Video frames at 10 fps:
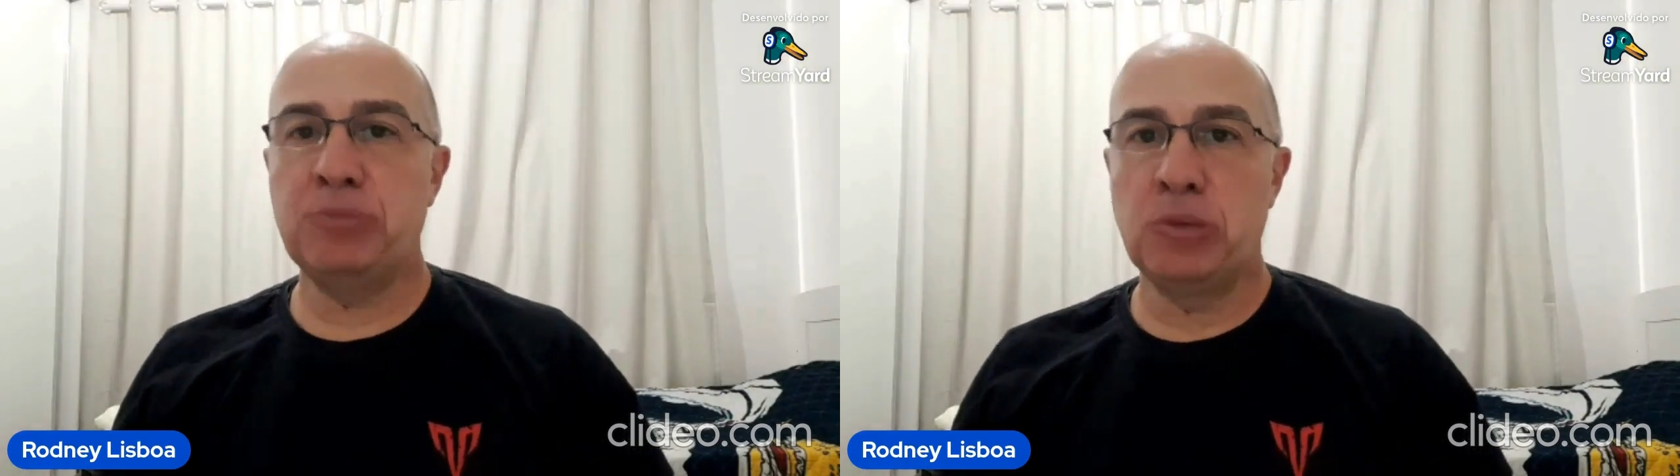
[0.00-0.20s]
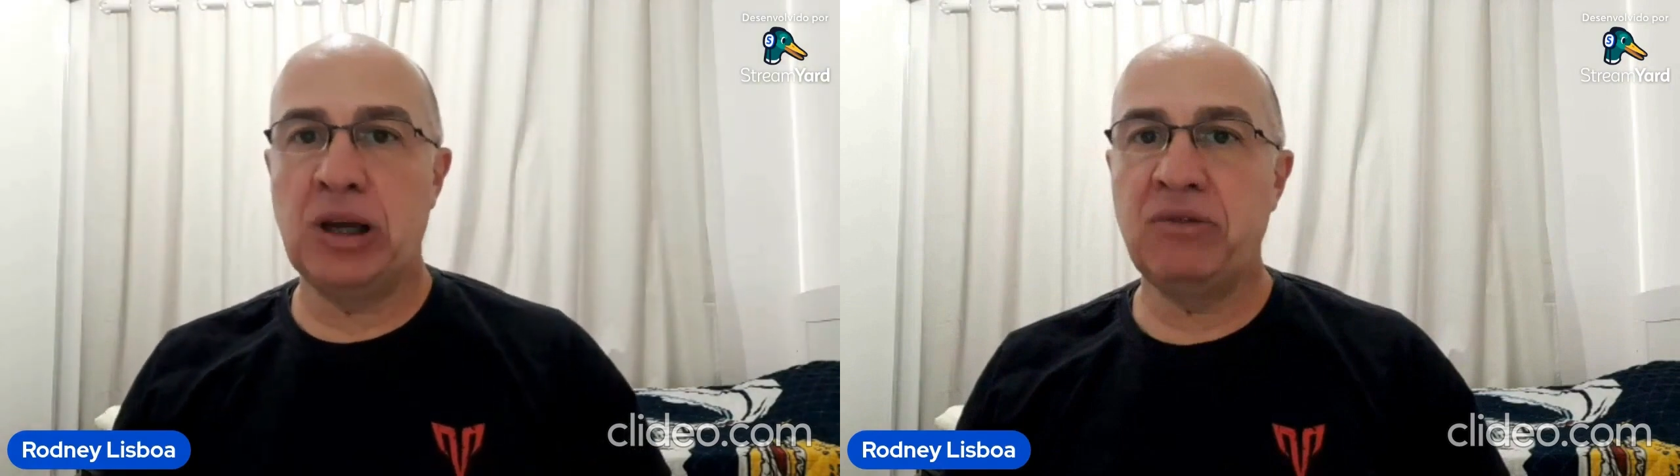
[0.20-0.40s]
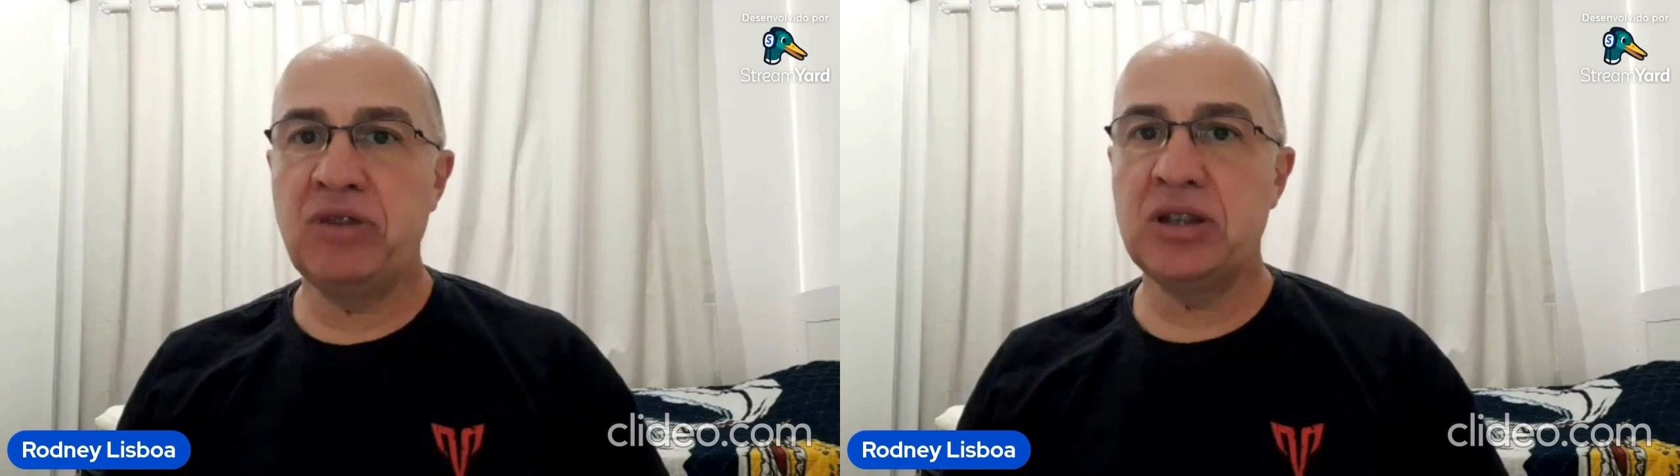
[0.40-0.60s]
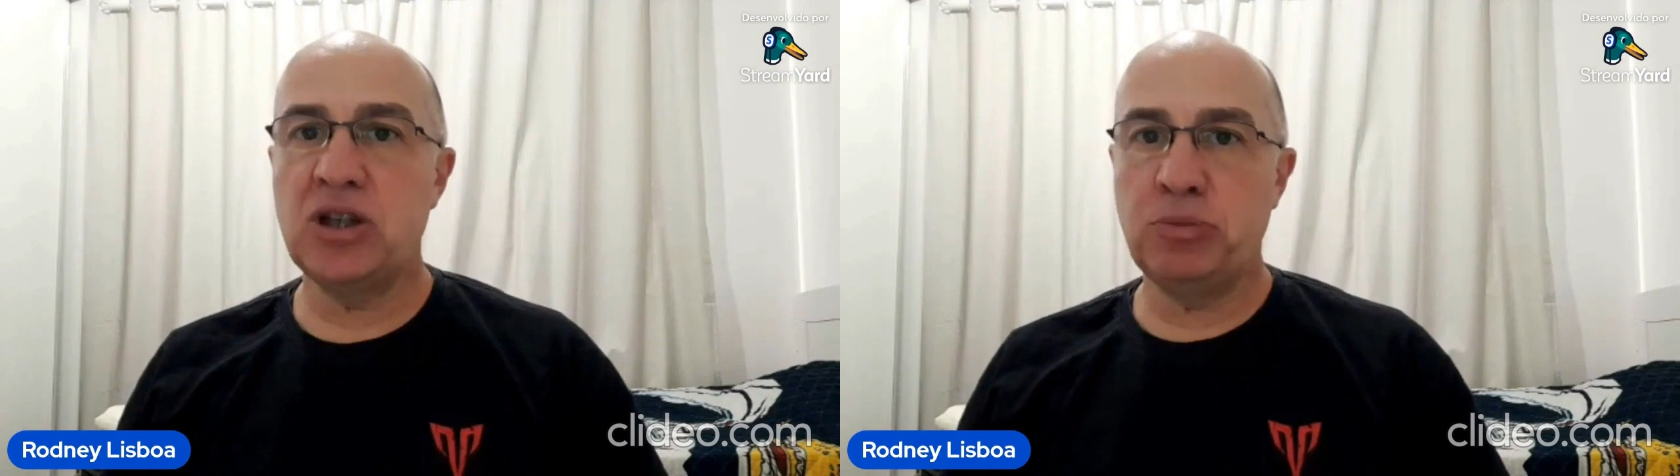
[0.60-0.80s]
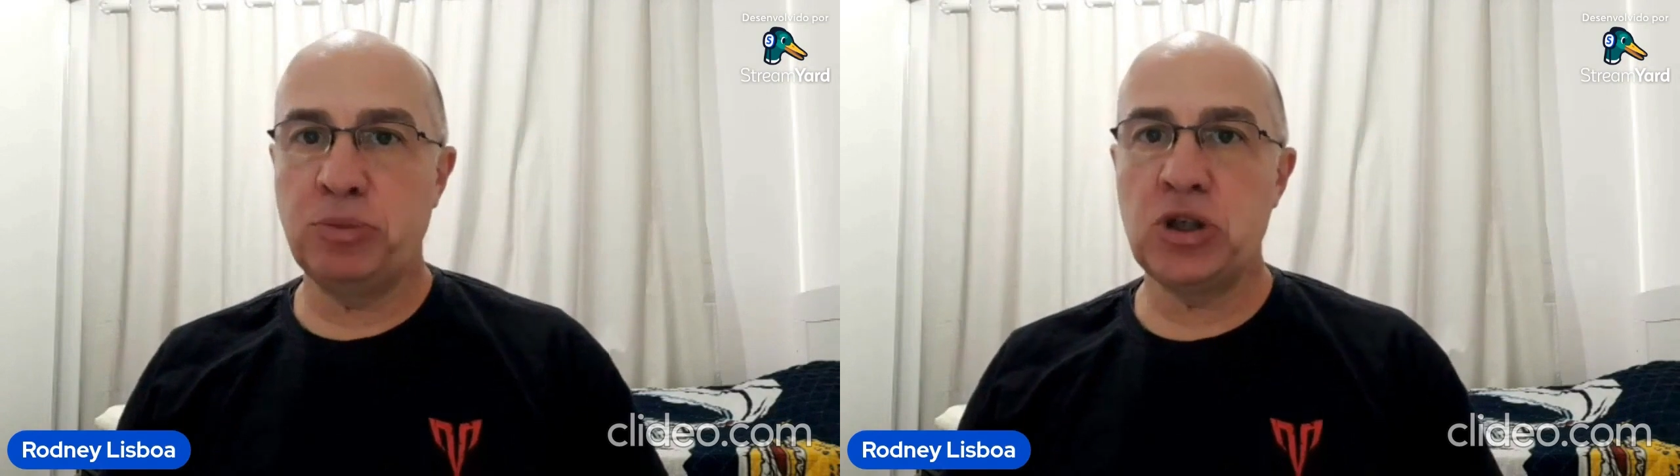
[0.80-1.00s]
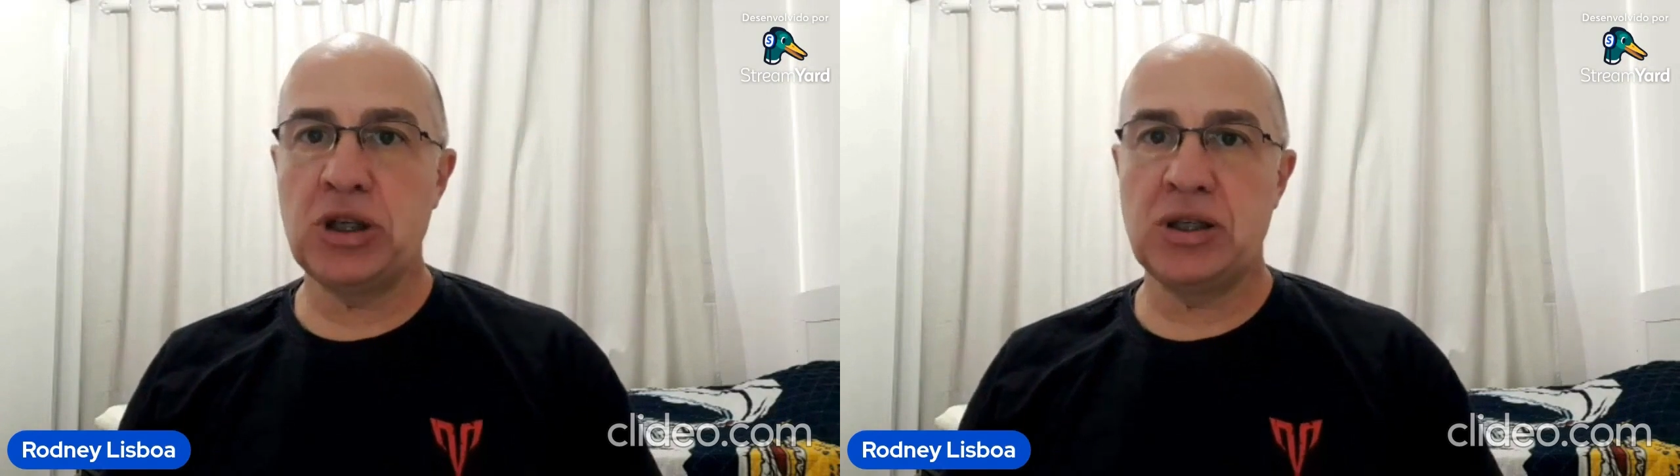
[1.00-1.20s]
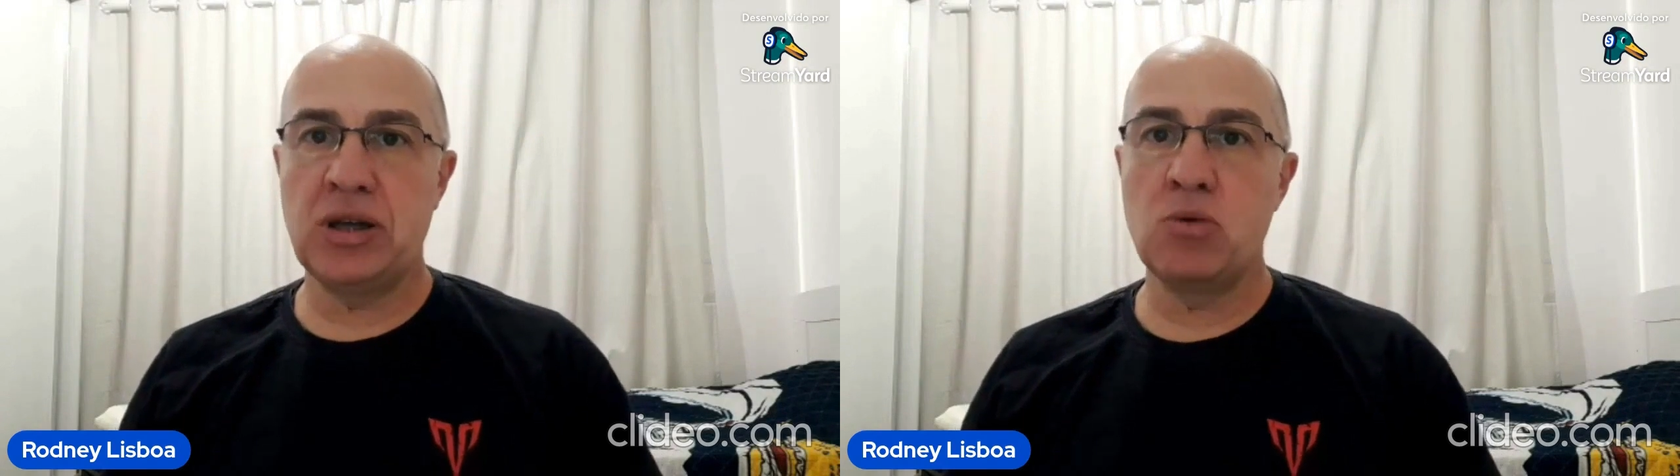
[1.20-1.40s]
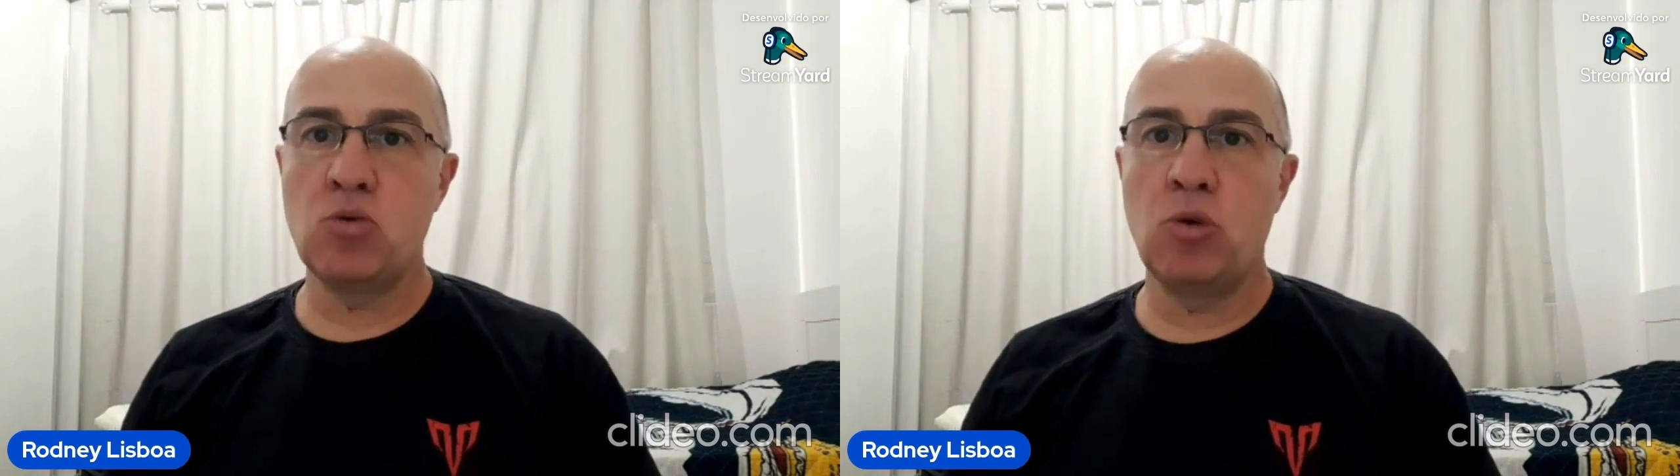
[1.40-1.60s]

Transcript: para uma revista de projeção,